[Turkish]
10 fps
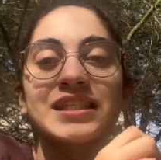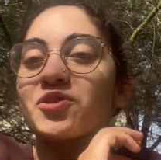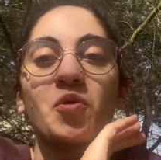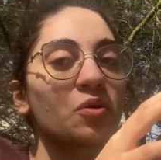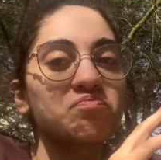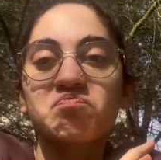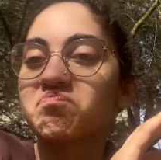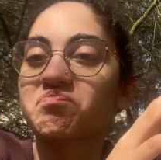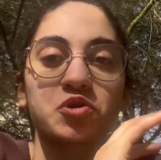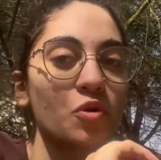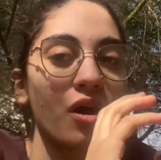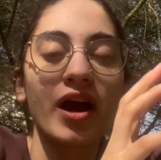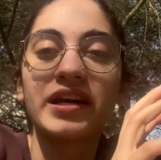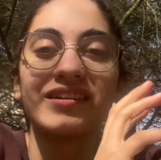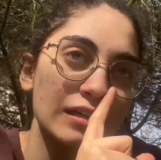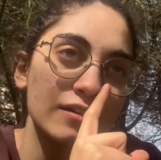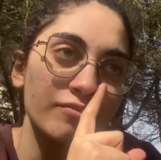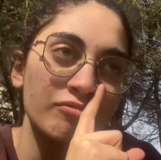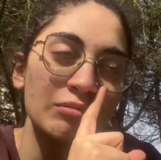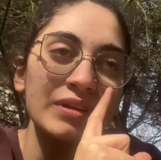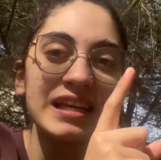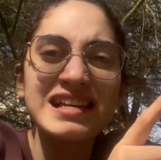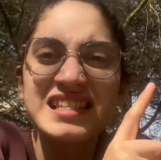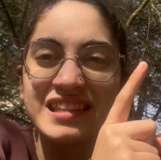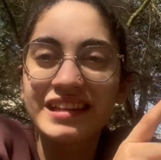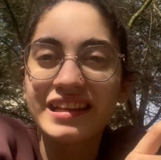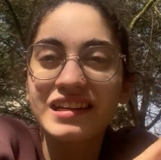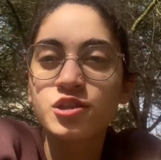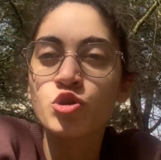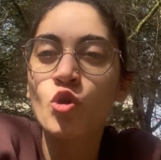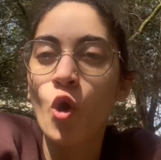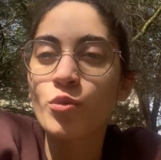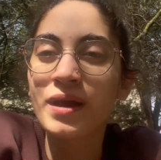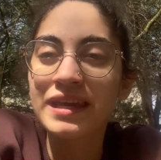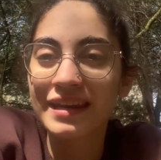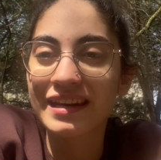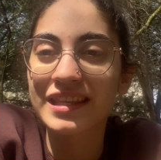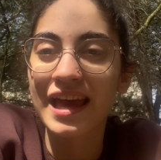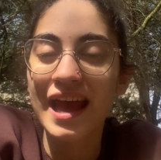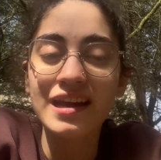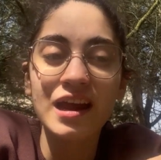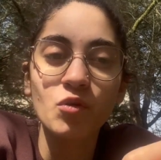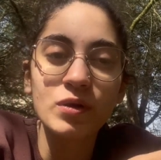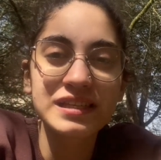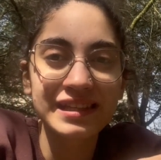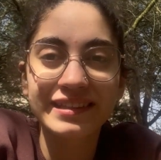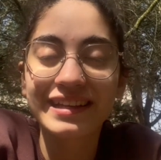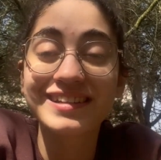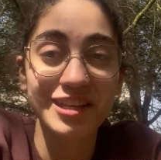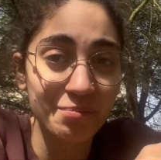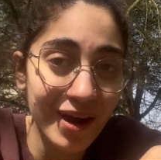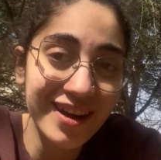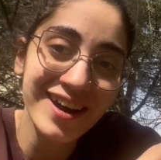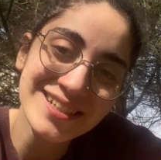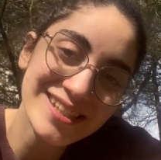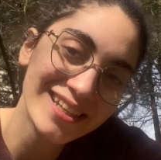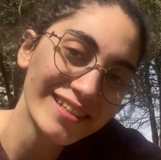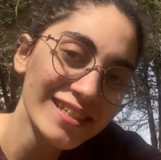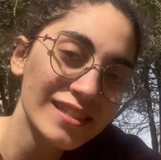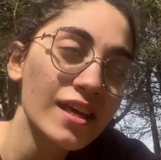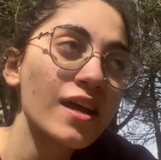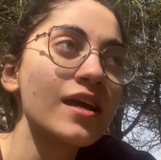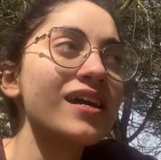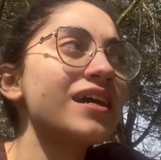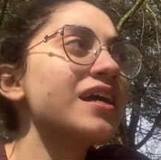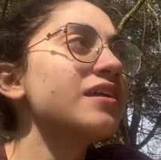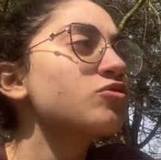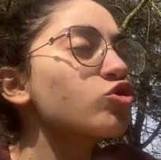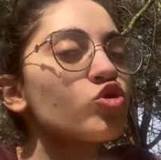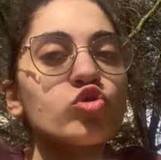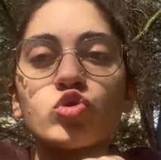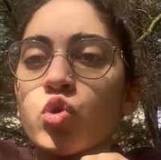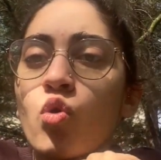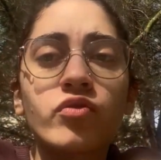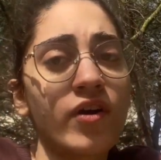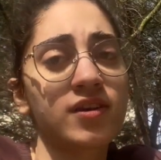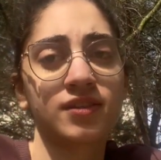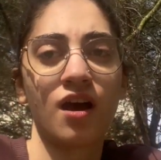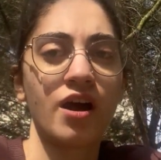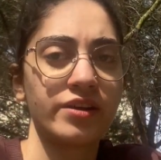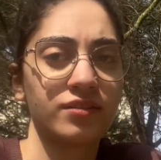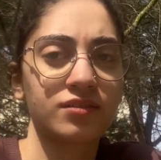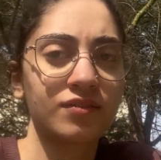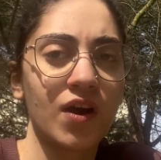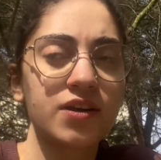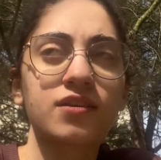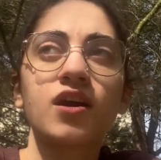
Çok çok ayrı. Filmde izlediklerinizi görmek yerine eğer o izlediklerinize bakarsanız çok fazla ayrıntı var